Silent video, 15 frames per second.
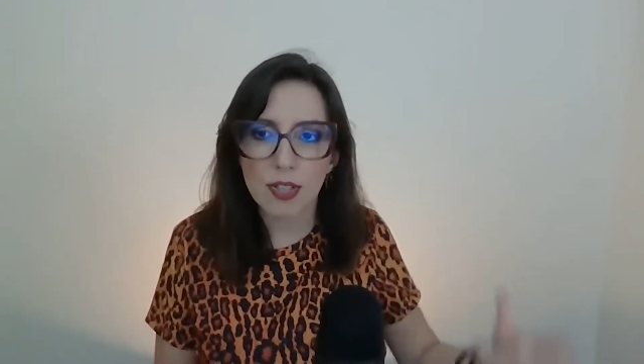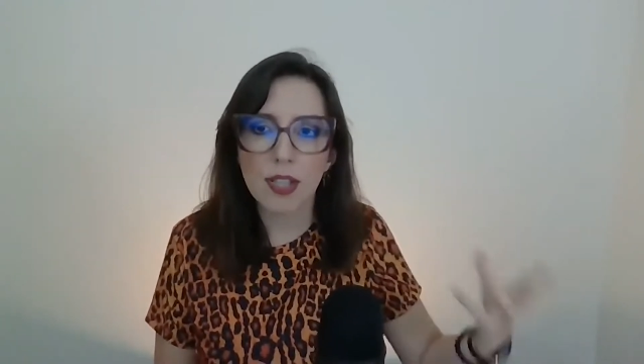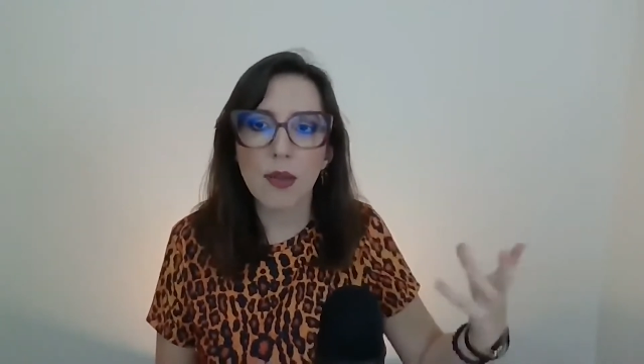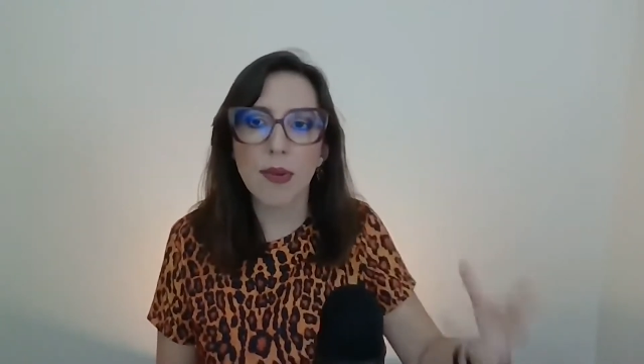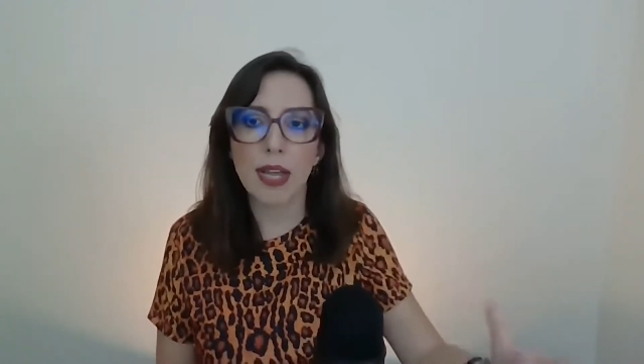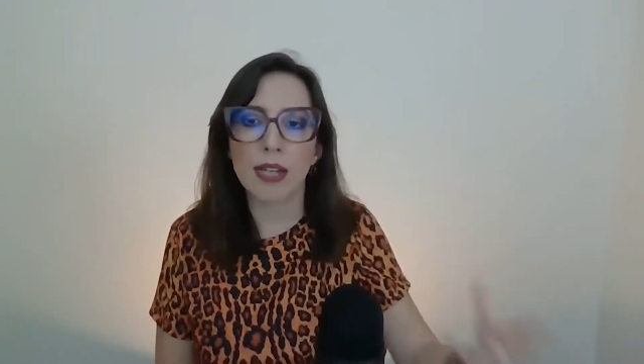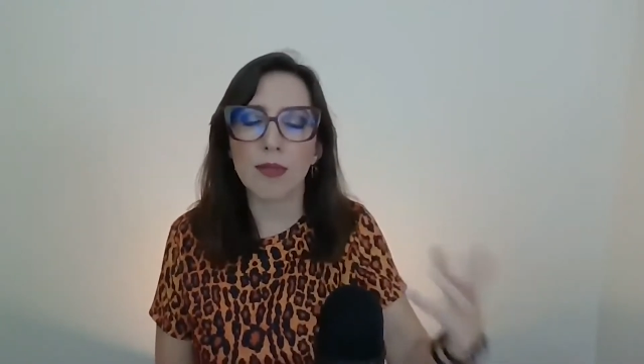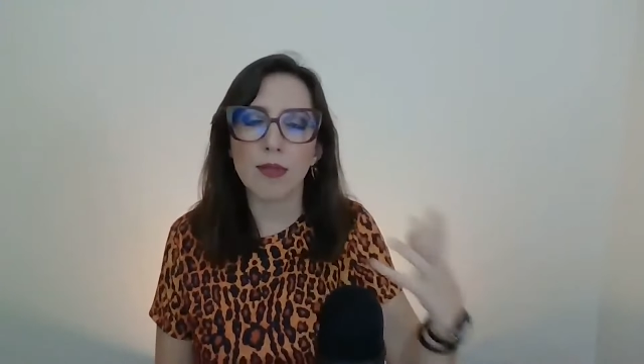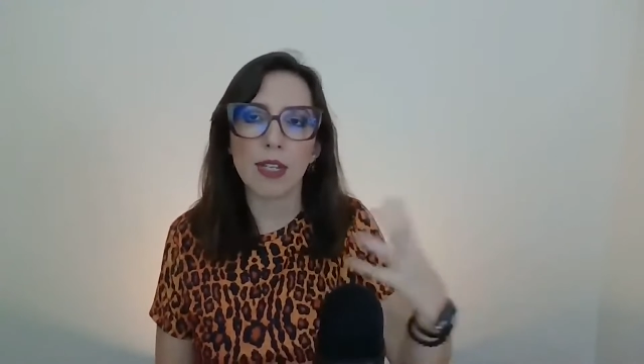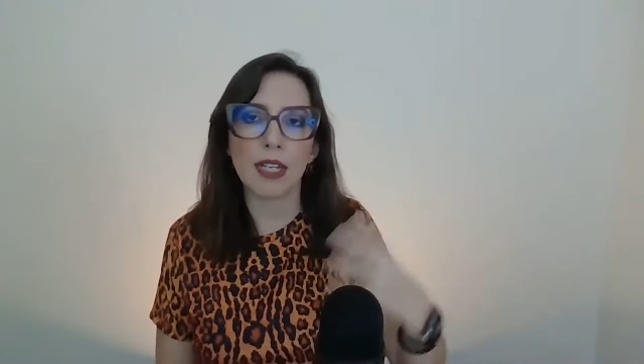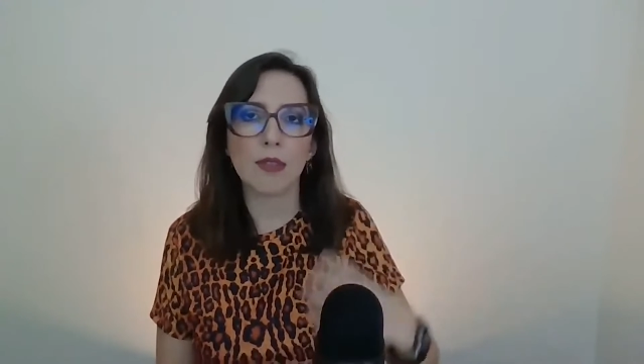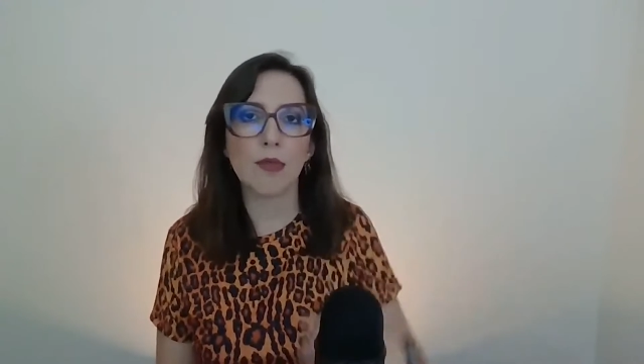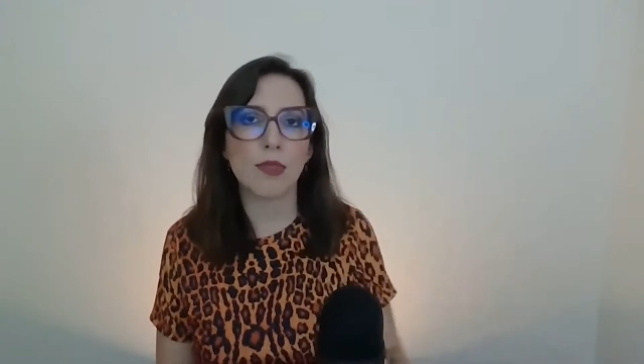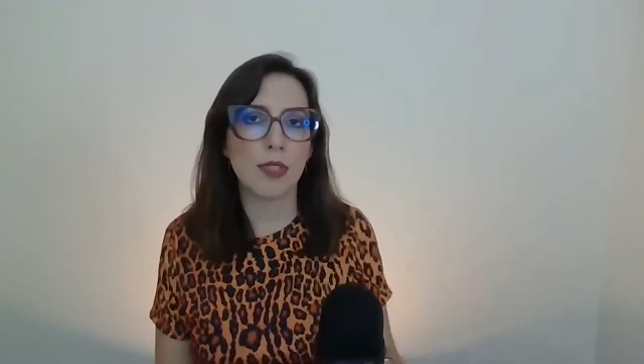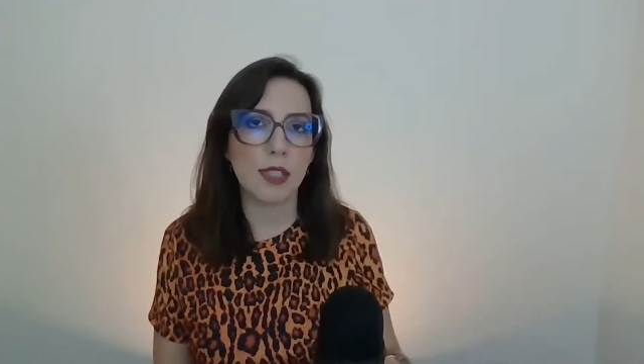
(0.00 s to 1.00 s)
não eram
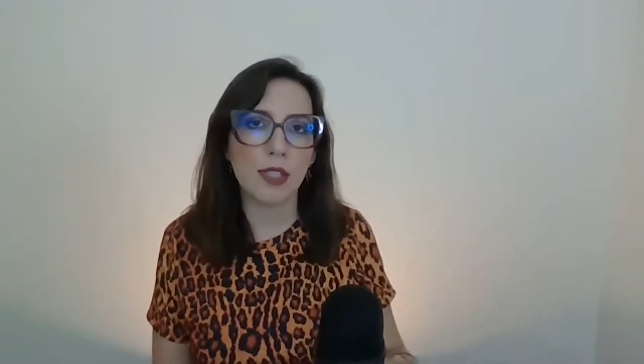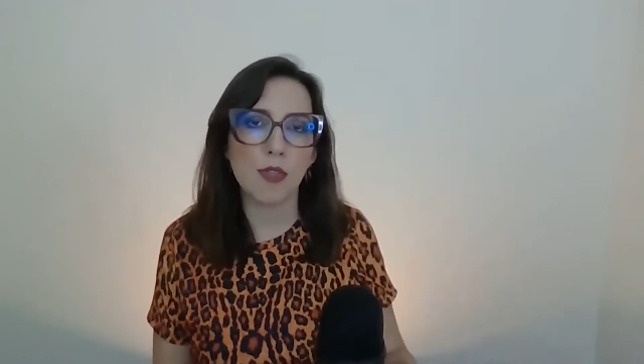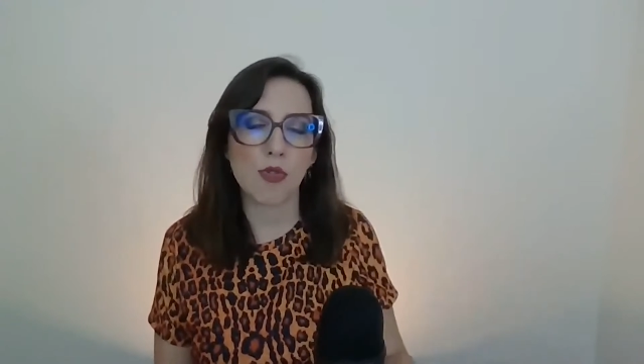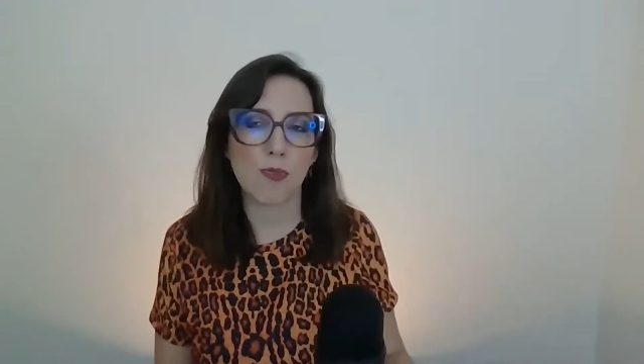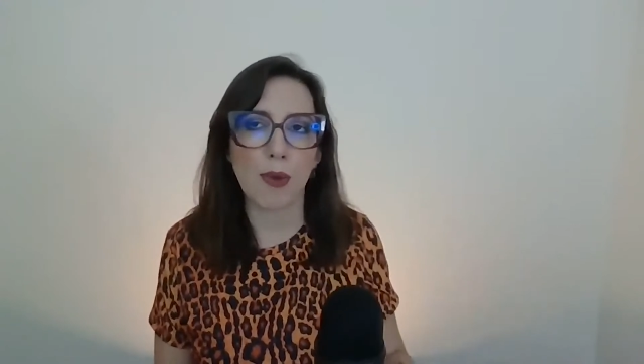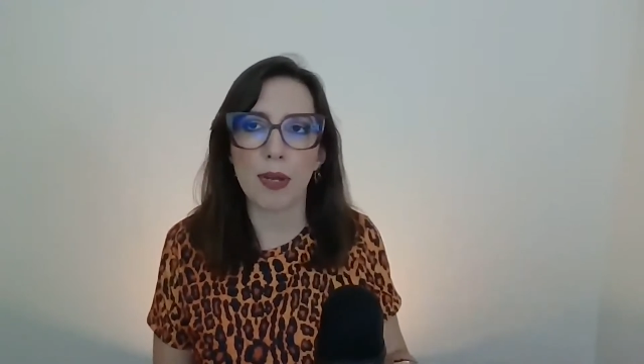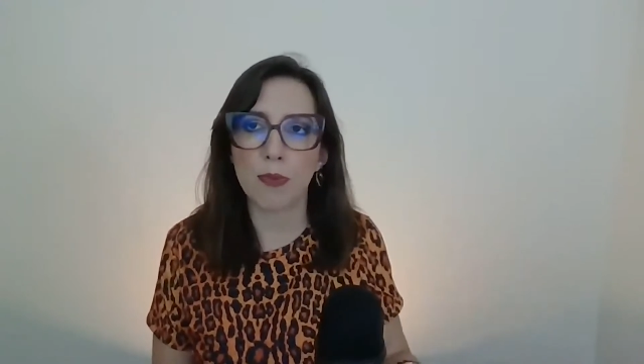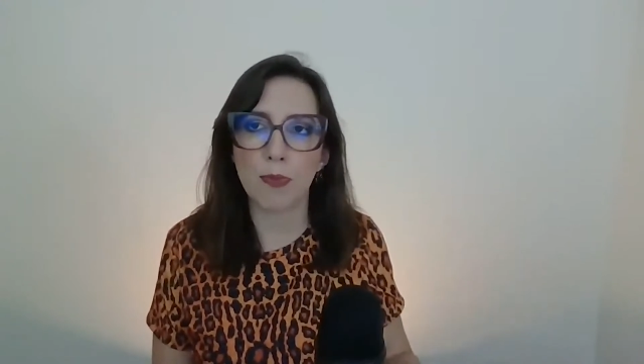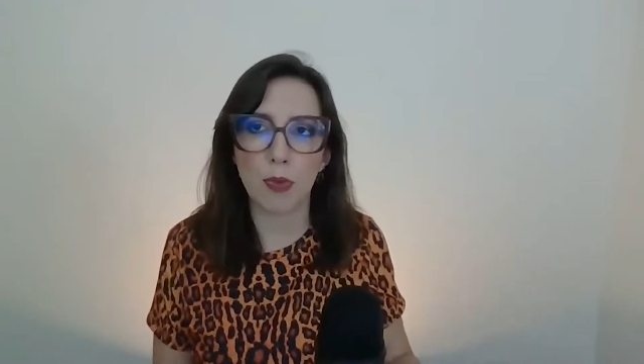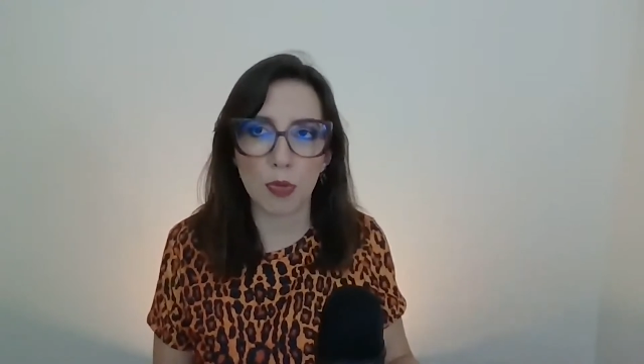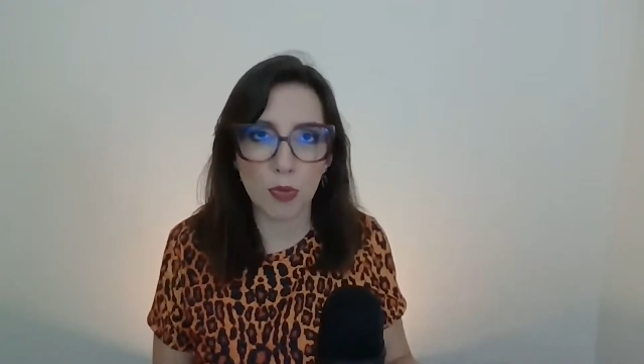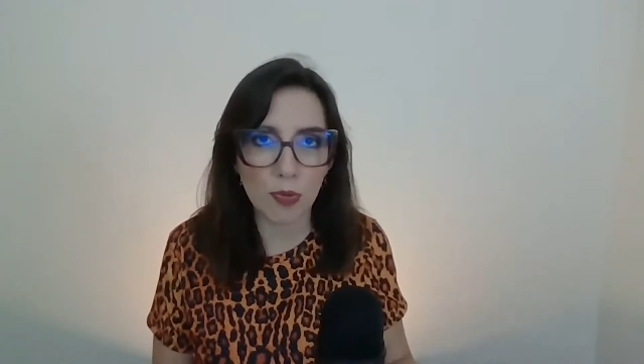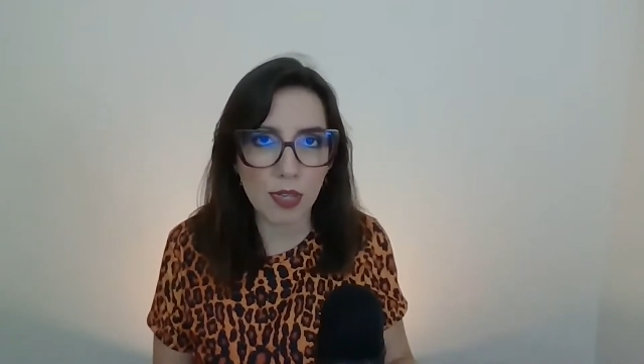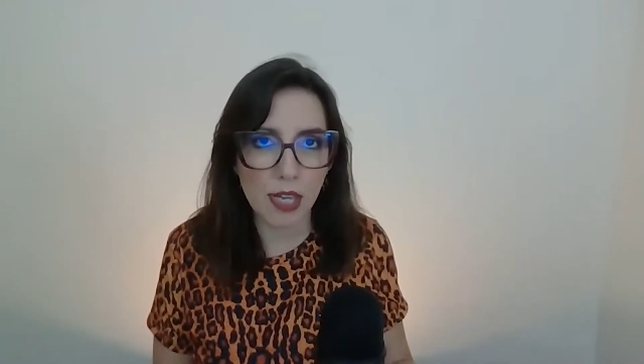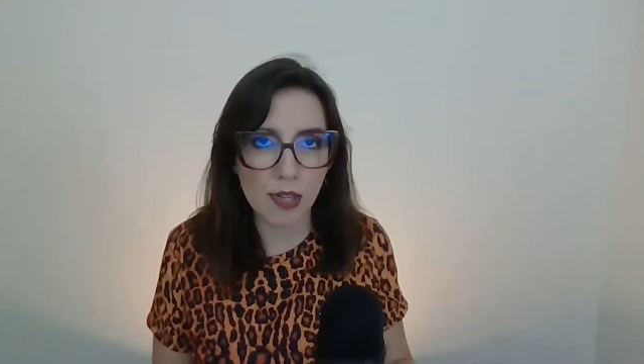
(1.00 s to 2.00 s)
traduzidas para o
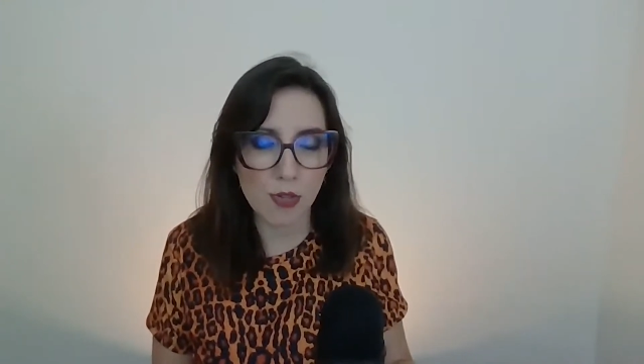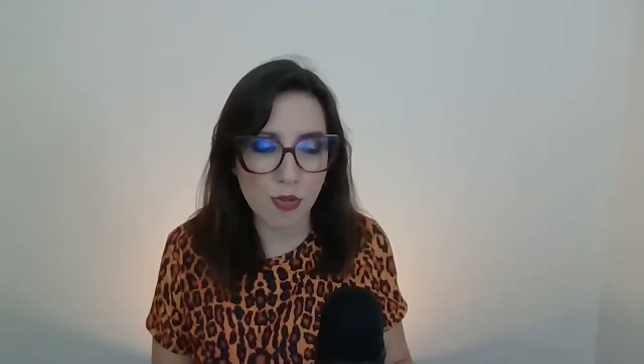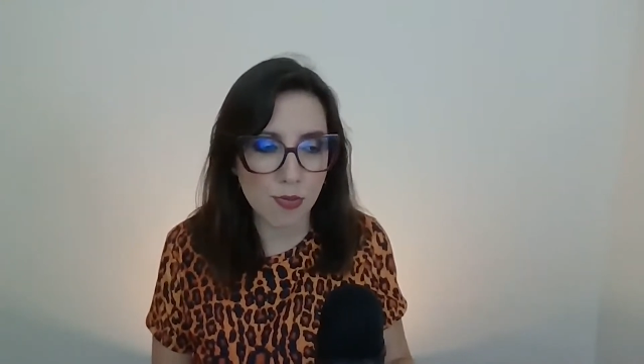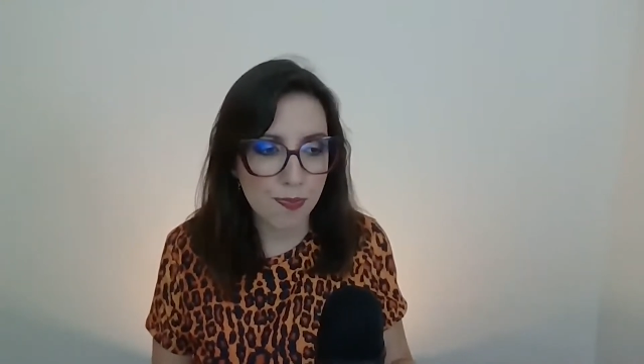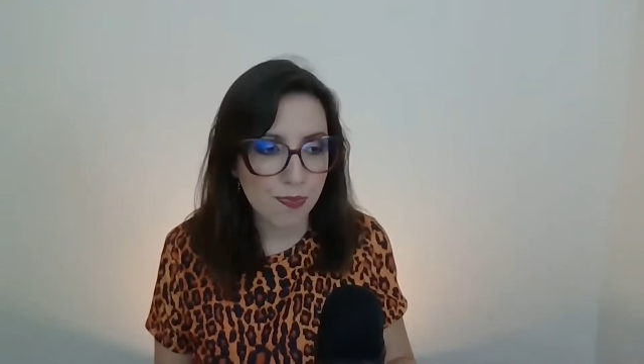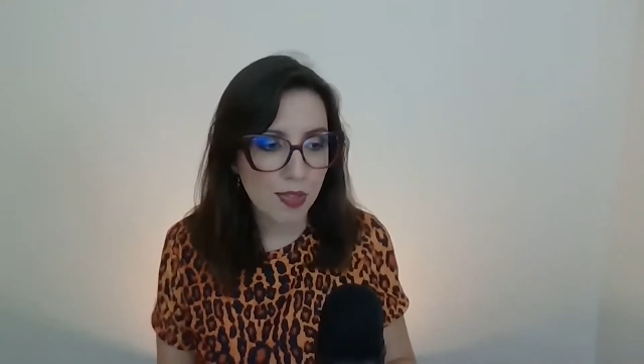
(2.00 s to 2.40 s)
português.